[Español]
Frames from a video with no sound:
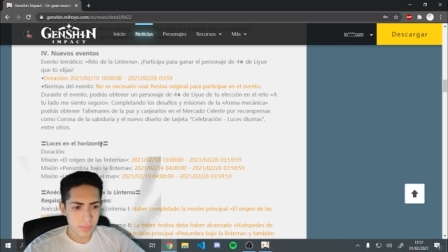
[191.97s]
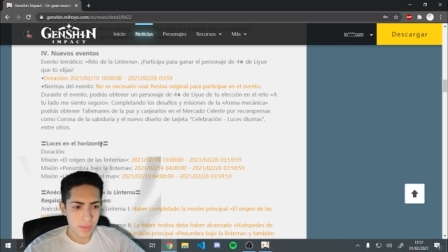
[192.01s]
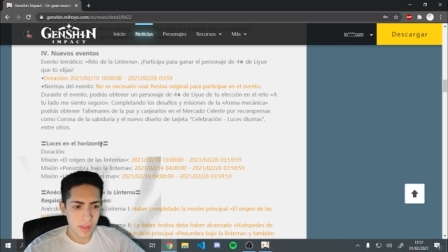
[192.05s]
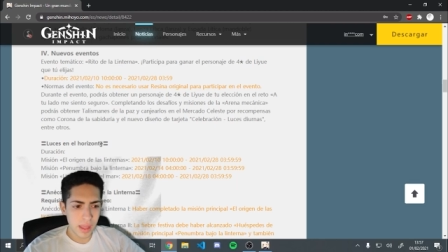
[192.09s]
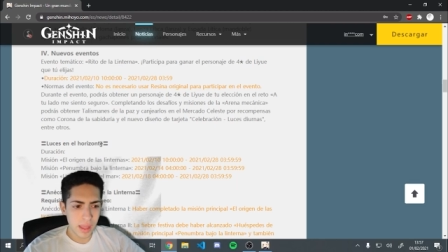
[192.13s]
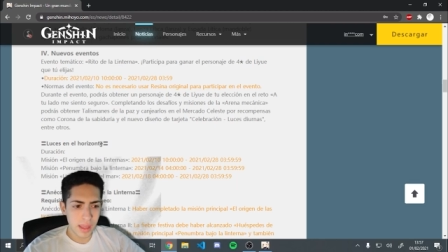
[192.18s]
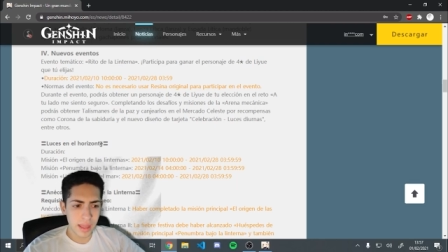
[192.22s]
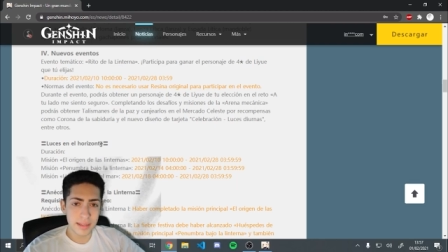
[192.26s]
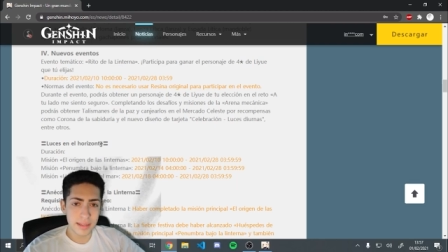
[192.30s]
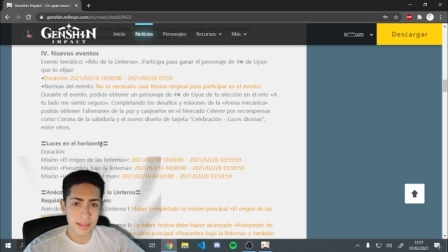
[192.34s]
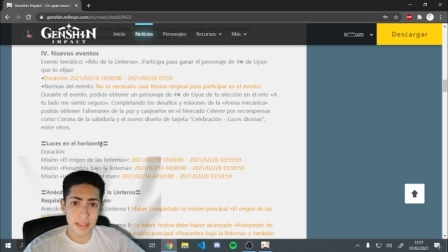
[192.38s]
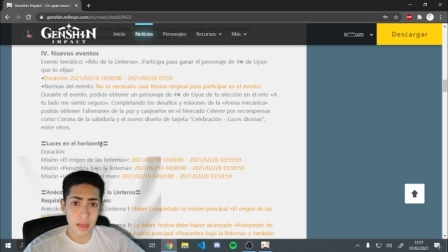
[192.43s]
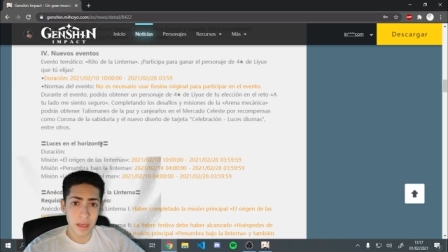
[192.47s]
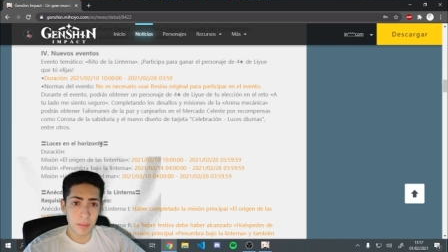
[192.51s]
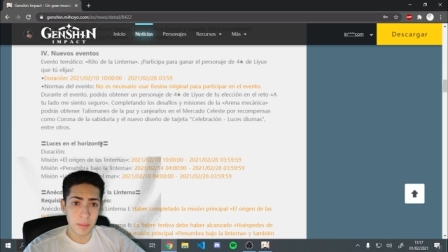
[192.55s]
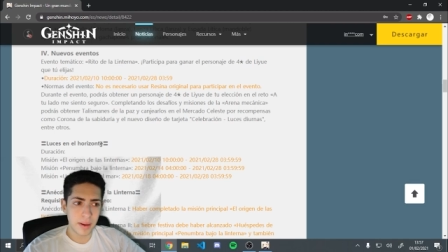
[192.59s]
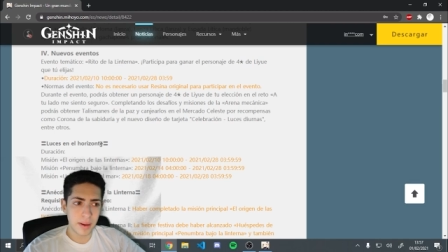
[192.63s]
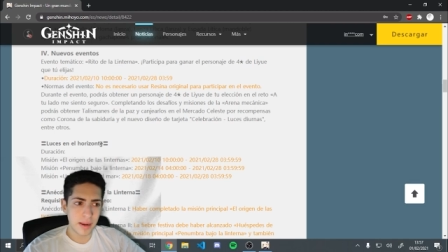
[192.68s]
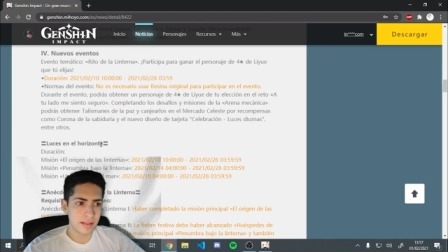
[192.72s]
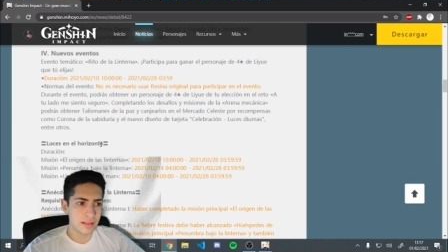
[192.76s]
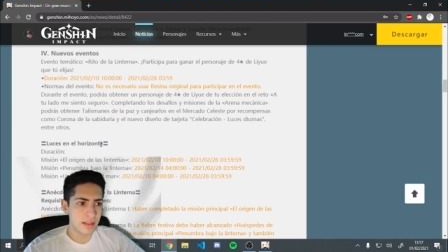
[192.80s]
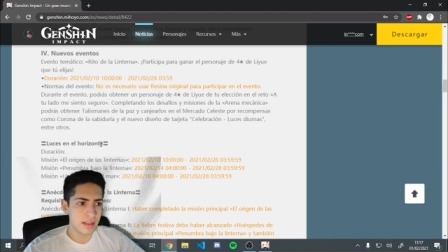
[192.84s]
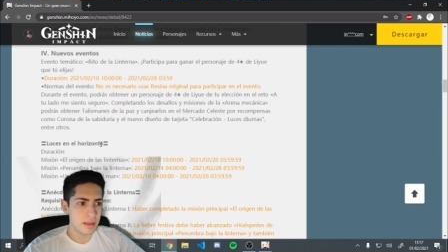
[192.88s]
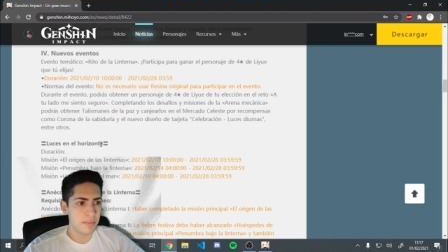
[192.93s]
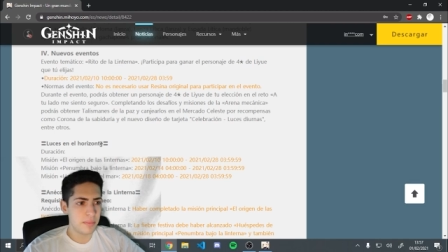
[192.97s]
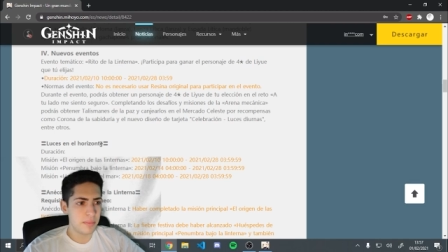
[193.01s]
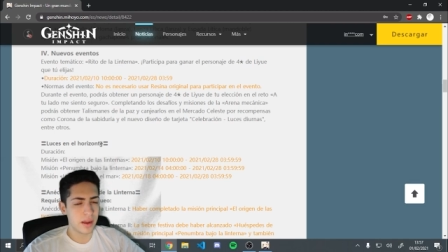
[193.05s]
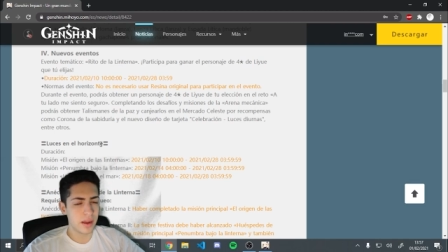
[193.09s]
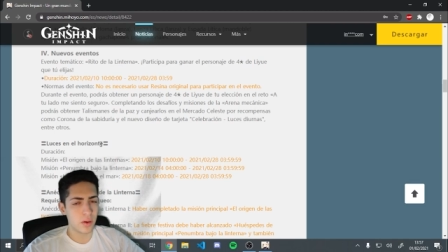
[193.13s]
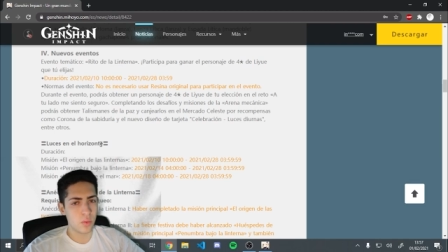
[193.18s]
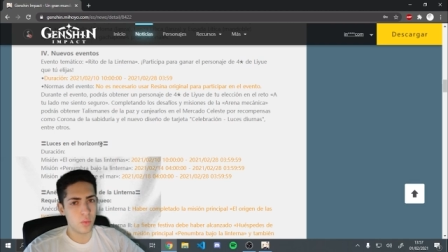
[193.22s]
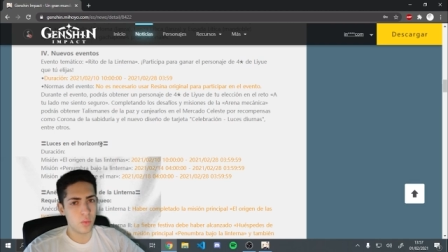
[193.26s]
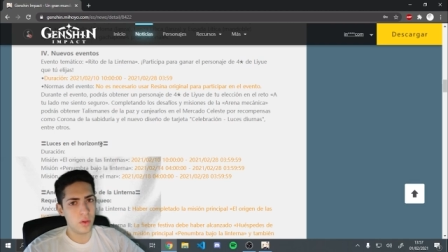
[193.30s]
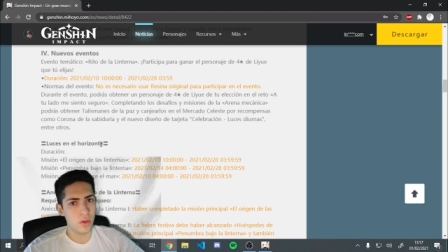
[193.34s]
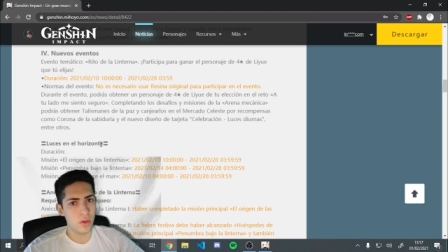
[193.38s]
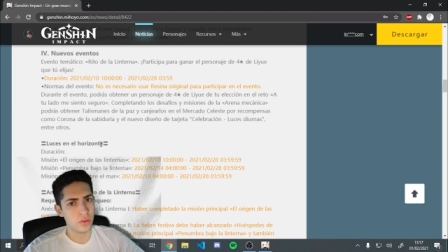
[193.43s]
esta parte
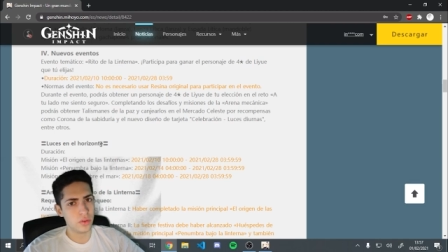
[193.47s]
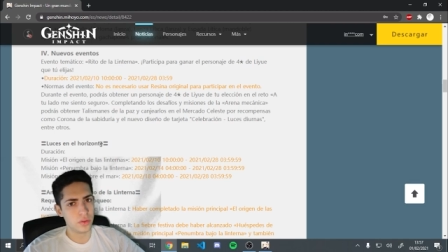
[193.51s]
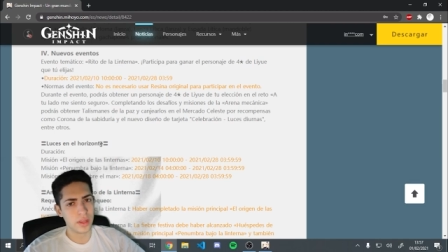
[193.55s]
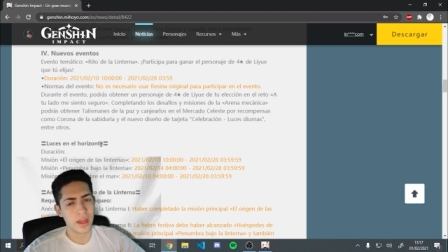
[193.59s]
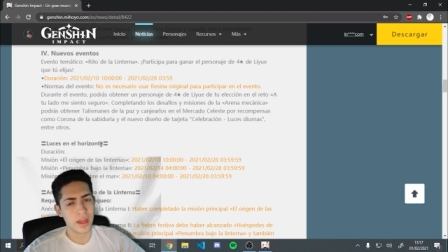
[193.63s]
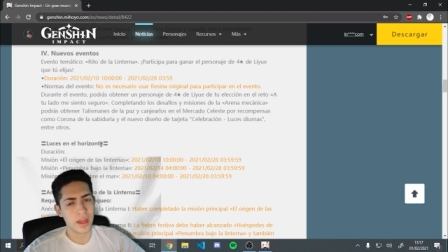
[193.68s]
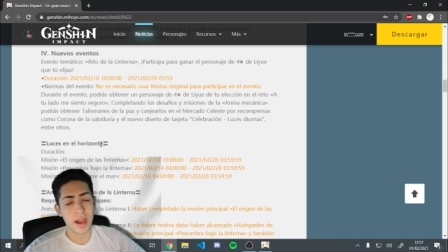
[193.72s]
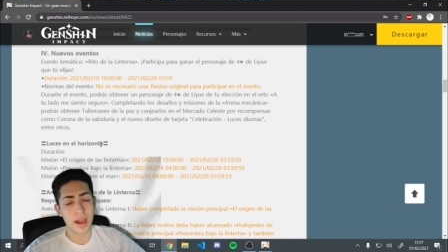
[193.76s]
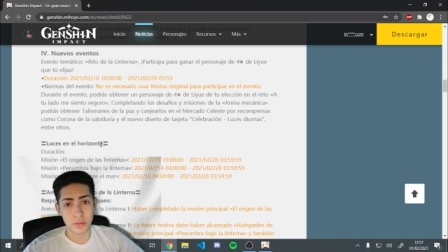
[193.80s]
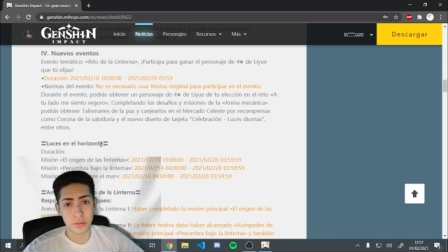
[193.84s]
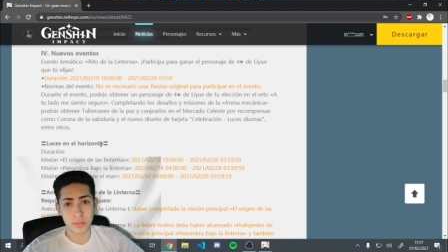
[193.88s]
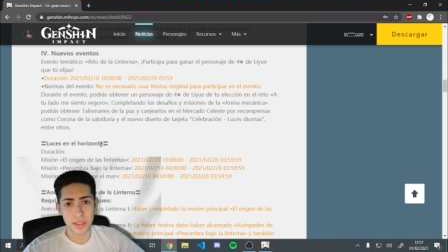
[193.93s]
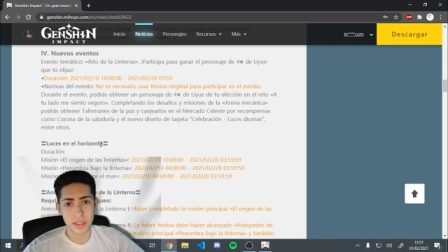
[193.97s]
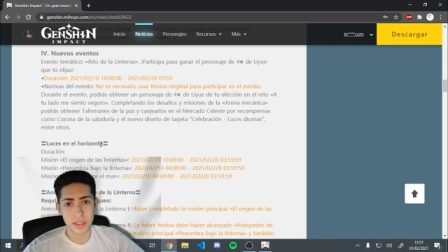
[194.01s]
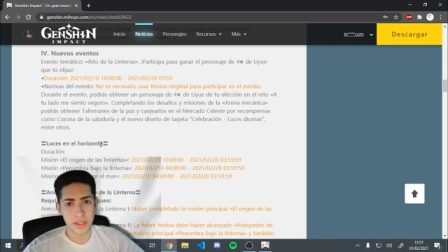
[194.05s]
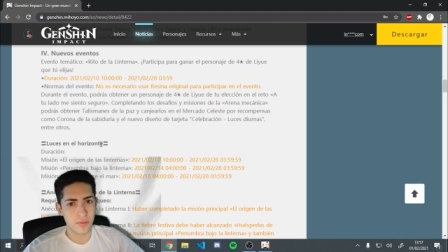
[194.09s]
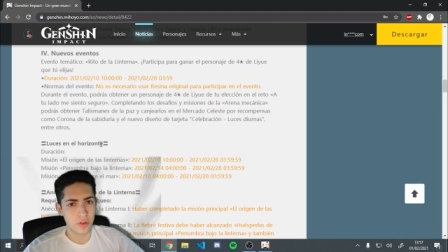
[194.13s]
para cuando tengamos más